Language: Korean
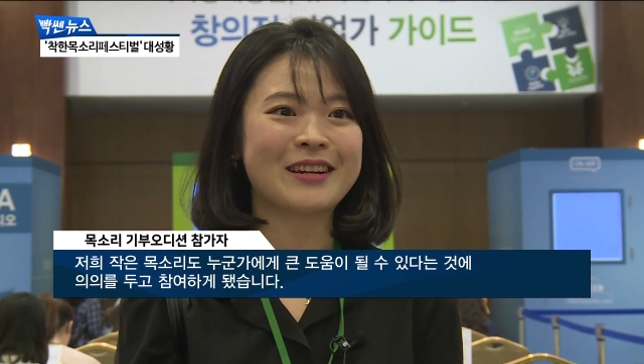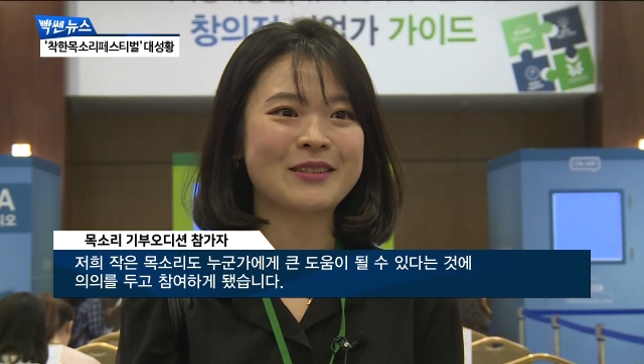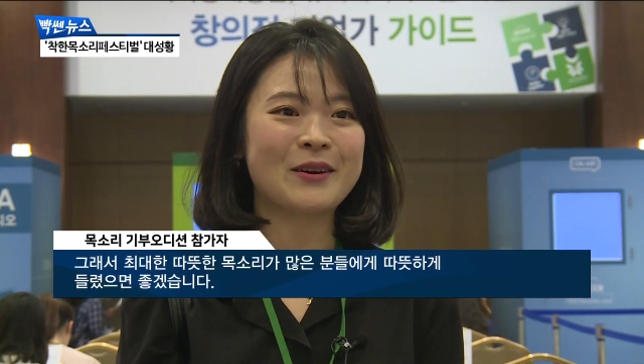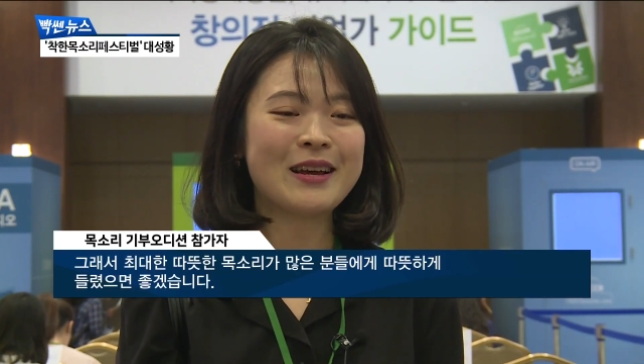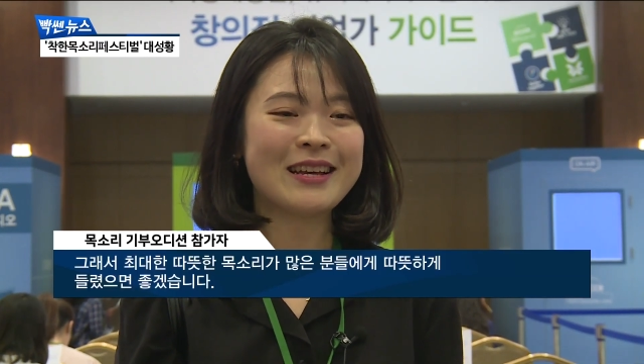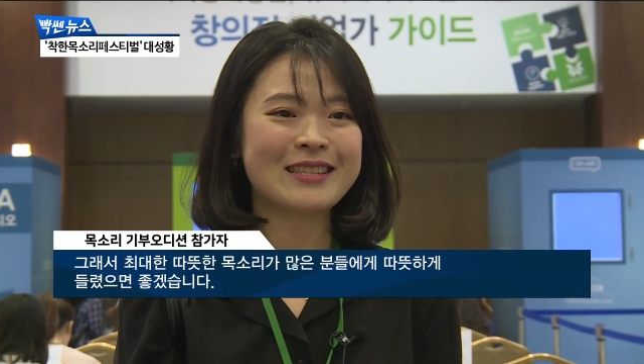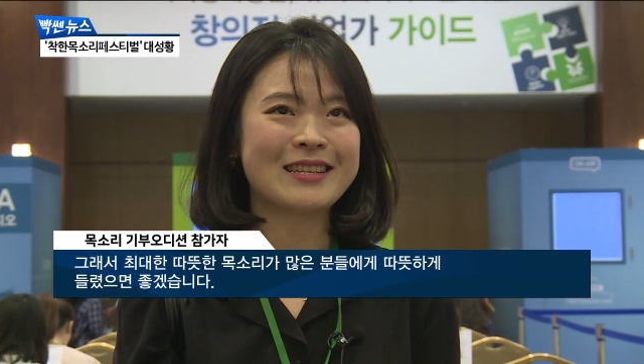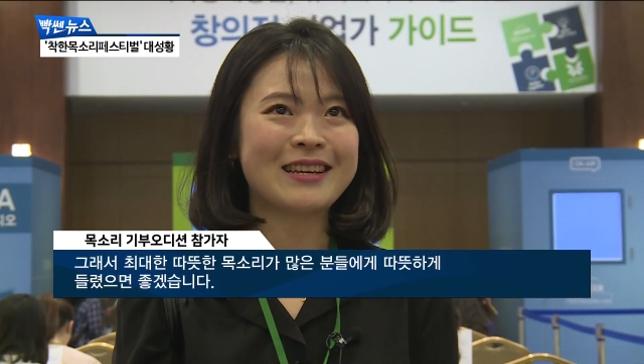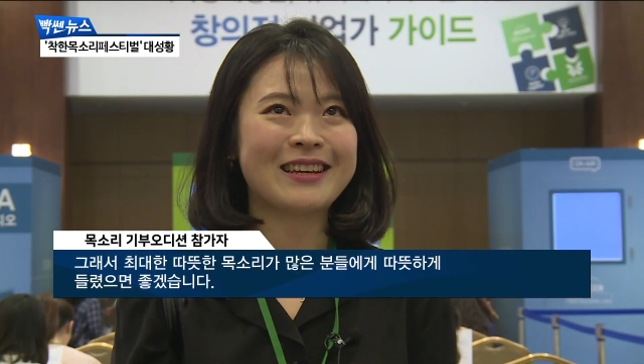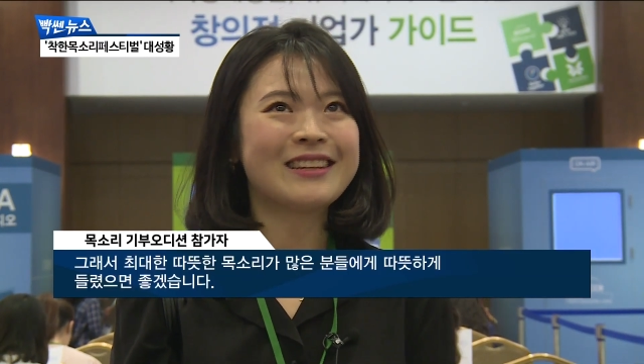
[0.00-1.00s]
그래서
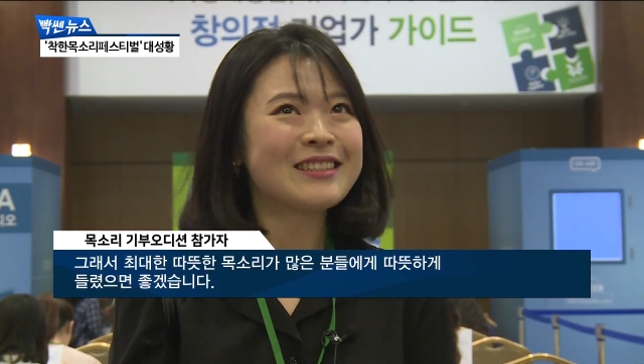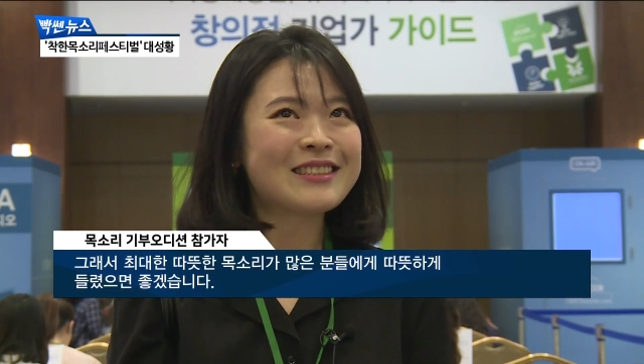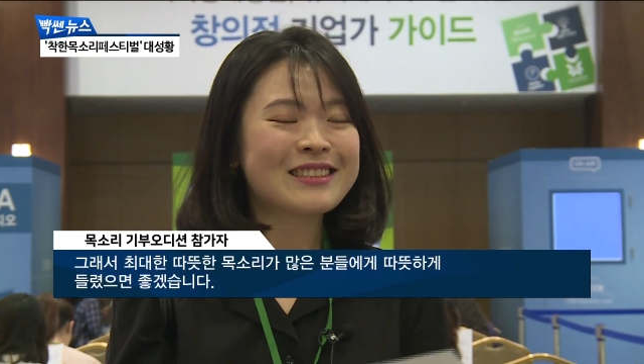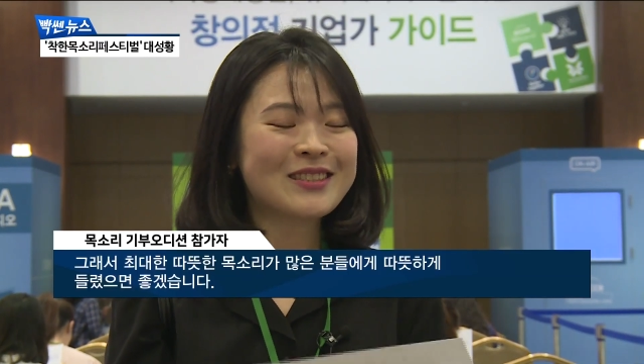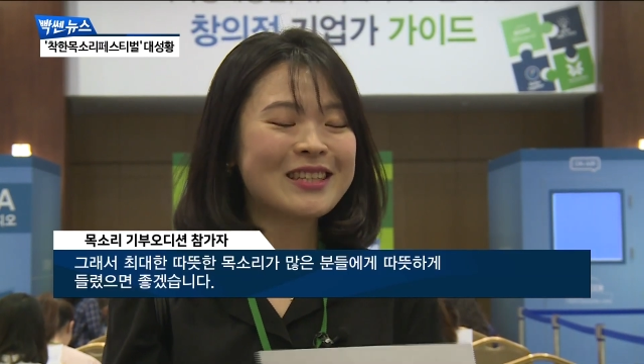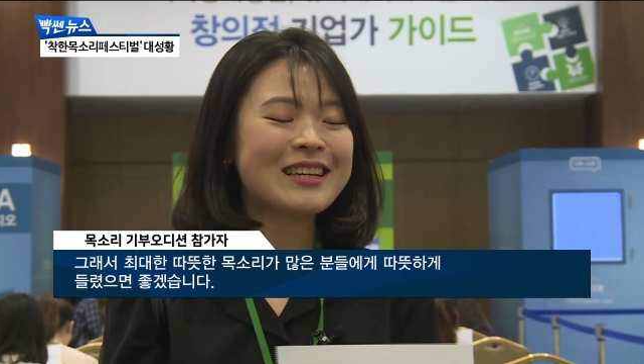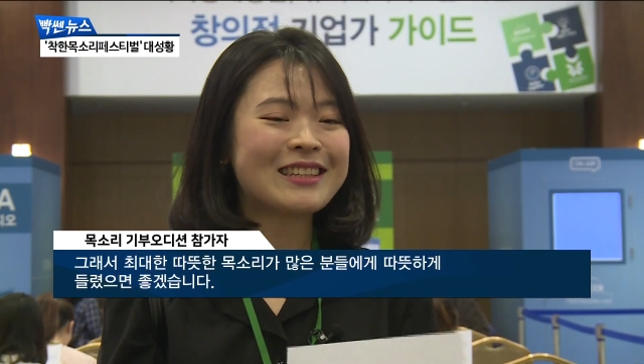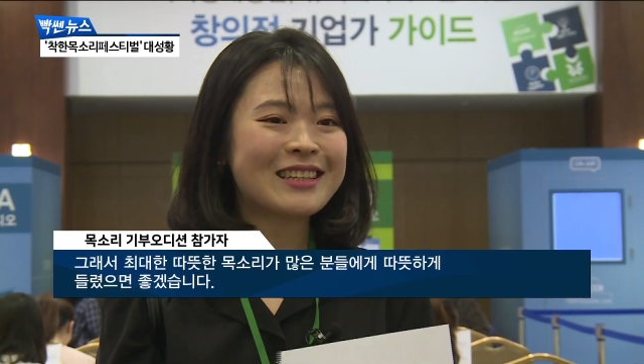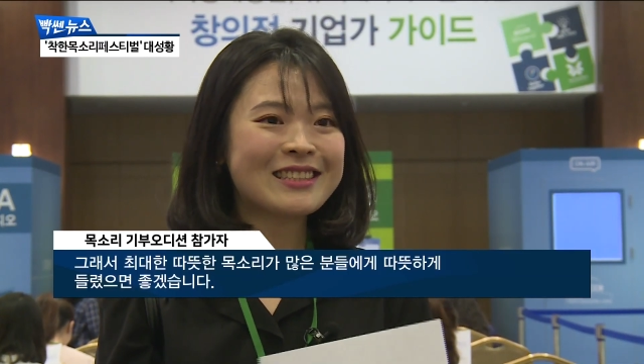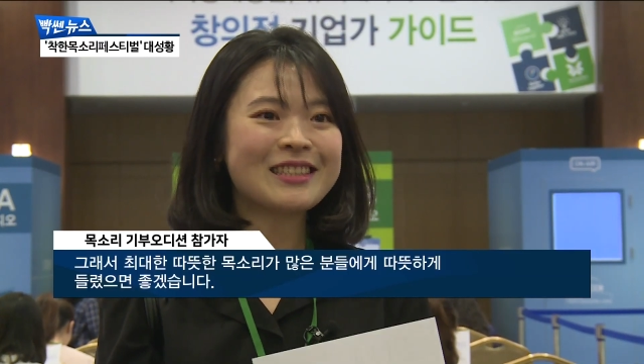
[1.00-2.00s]
제
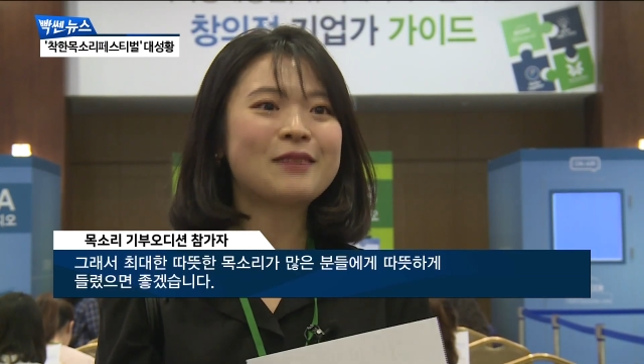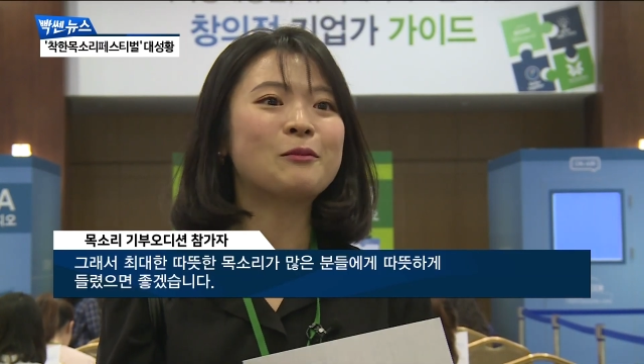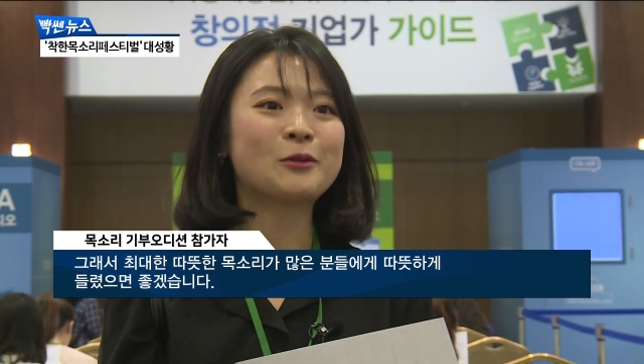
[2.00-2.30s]
최대한 따뜻한